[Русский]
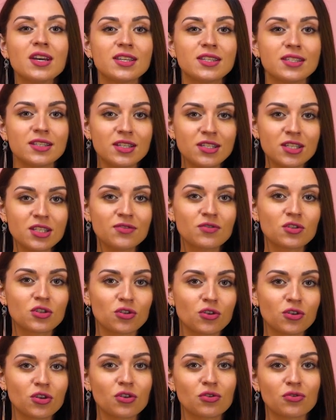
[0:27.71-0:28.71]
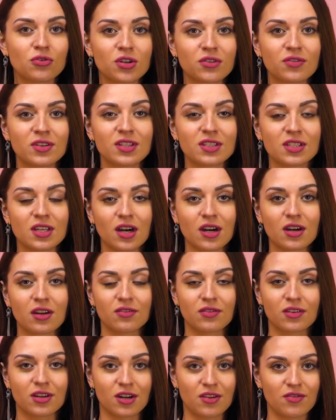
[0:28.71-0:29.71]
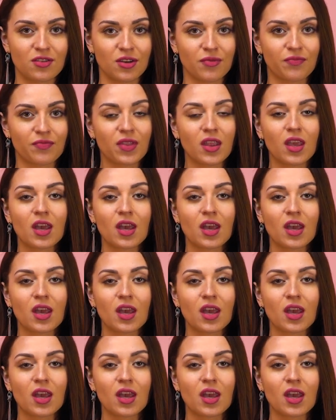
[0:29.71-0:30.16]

снизить высокий уровень сахара в крови.